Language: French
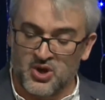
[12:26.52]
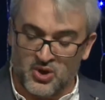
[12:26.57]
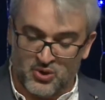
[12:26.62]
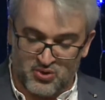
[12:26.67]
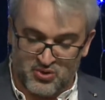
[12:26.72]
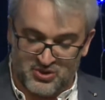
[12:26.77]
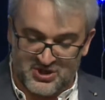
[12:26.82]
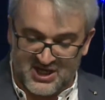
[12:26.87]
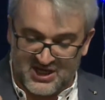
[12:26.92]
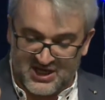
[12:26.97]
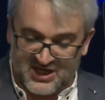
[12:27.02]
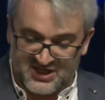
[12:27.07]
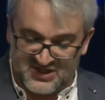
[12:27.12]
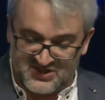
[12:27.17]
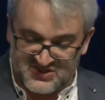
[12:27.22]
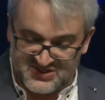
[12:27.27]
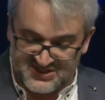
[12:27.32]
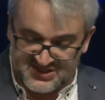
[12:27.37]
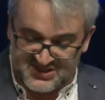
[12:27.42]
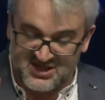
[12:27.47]
Une
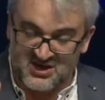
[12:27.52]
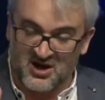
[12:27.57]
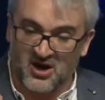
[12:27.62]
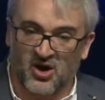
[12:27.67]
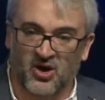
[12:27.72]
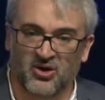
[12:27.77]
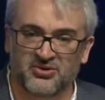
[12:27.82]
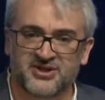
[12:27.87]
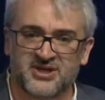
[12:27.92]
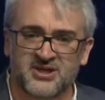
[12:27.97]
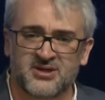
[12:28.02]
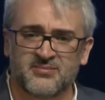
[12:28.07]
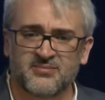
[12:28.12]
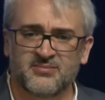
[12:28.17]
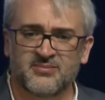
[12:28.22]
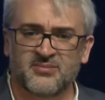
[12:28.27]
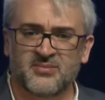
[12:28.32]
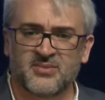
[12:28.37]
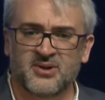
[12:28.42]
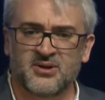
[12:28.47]
Église qui grandit
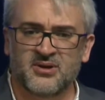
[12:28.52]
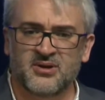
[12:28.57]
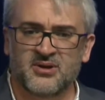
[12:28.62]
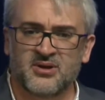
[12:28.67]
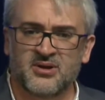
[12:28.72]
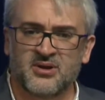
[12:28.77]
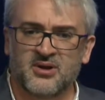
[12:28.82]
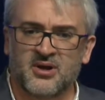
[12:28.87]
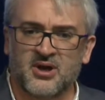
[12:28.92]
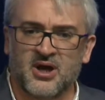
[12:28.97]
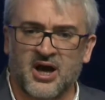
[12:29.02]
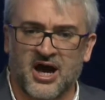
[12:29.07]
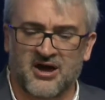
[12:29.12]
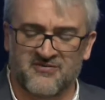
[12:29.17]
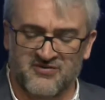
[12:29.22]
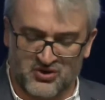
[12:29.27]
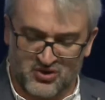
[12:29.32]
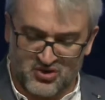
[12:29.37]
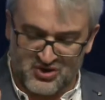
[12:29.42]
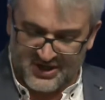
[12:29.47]

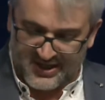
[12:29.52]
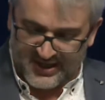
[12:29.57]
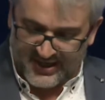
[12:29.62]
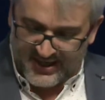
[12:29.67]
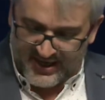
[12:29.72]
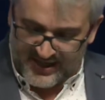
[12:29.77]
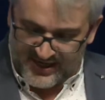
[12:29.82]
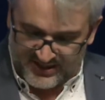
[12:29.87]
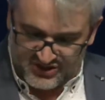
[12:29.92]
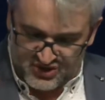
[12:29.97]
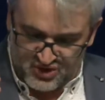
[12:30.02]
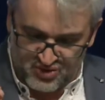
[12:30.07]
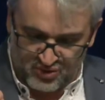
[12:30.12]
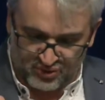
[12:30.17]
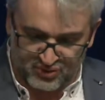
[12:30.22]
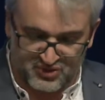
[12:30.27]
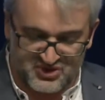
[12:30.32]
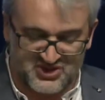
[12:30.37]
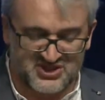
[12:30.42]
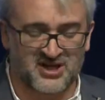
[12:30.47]
avec une réelle action
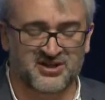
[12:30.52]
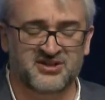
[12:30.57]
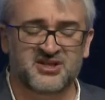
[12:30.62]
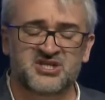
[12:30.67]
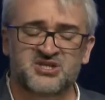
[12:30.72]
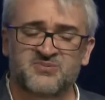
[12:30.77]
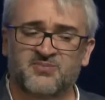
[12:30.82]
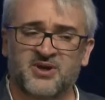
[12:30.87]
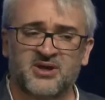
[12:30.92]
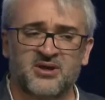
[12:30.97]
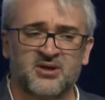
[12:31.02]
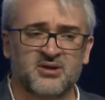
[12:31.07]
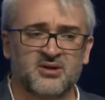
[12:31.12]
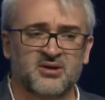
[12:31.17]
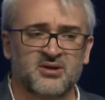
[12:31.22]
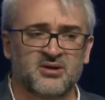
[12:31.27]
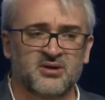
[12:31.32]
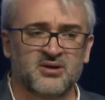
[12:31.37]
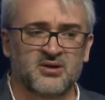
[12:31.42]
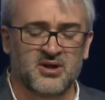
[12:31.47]
du Saint-Esprit,
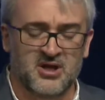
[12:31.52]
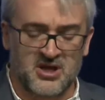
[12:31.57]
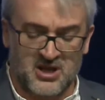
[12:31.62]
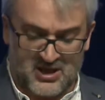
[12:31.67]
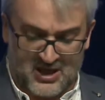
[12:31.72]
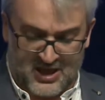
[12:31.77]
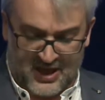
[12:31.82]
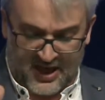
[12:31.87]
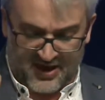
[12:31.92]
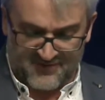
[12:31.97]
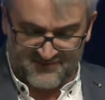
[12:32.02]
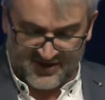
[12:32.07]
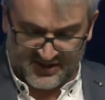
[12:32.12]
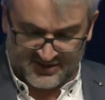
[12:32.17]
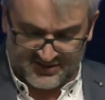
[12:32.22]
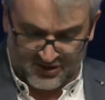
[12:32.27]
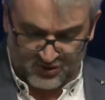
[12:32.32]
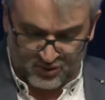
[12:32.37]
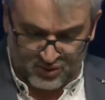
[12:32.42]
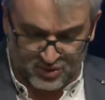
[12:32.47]
avec
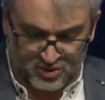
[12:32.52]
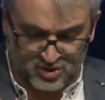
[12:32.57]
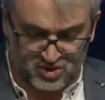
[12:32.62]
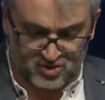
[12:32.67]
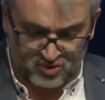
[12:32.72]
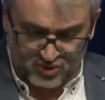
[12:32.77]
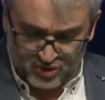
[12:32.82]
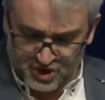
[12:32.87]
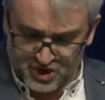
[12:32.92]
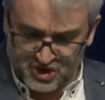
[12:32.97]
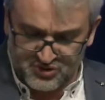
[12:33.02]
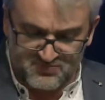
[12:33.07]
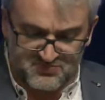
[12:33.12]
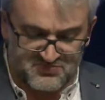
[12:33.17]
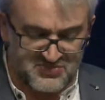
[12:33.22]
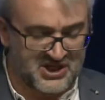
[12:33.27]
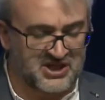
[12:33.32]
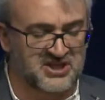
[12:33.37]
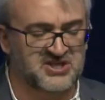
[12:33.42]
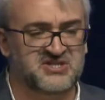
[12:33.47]
des ressources
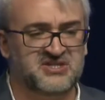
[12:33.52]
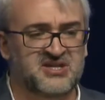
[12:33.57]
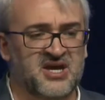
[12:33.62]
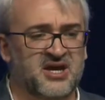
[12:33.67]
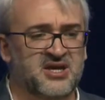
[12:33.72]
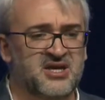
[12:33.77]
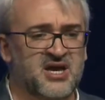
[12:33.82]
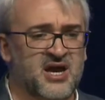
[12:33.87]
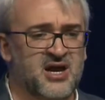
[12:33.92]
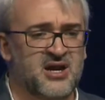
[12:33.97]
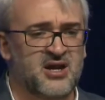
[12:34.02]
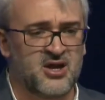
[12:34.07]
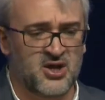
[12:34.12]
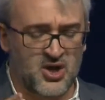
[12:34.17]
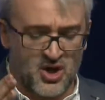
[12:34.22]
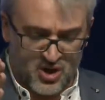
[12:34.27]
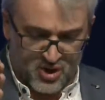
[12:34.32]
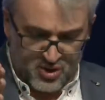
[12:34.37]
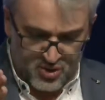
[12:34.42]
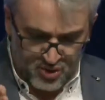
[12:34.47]
ministérielles,
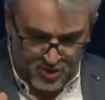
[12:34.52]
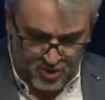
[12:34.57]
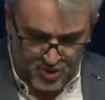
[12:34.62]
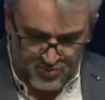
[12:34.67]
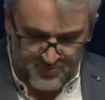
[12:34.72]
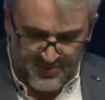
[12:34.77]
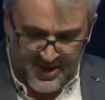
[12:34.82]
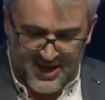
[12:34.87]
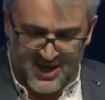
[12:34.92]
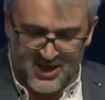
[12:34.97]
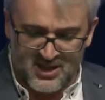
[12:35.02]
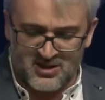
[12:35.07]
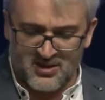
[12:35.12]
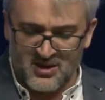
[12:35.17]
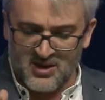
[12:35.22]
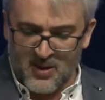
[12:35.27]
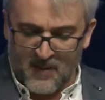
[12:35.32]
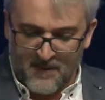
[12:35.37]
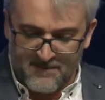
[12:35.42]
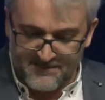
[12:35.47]
humaines,
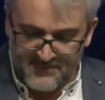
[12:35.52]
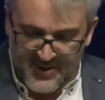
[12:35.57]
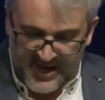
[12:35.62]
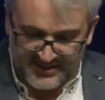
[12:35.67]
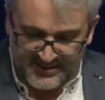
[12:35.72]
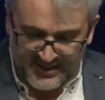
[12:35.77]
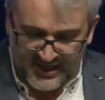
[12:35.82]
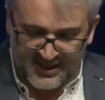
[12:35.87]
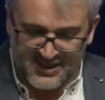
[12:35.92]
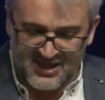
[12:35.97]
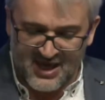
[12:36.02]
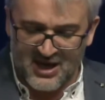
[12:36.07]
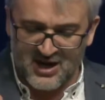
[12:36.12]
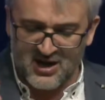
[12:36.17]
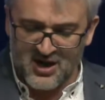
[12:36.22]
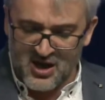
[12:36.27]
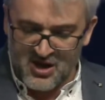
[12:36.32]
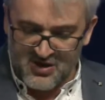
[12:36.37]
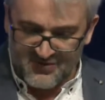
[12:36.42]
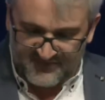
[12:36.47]

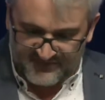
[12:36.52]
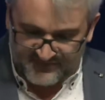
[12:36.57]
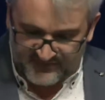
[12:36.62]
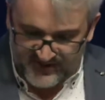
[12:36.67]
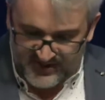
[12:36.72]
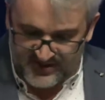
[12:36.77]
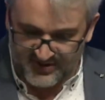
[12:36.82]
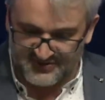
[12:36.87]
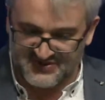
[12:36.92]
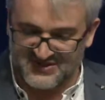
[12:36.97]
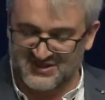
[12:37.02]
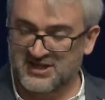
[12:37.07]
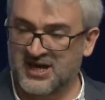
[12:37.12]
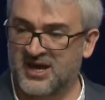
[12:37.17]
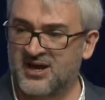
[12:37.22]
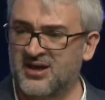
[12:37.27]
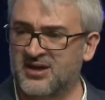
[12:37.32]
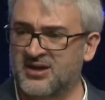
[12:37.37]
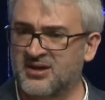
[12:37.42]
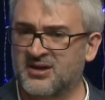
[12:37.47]
matérielles,
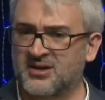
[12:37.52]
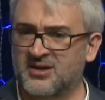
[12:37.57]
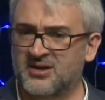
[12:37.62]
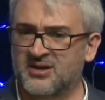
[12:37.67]
financières.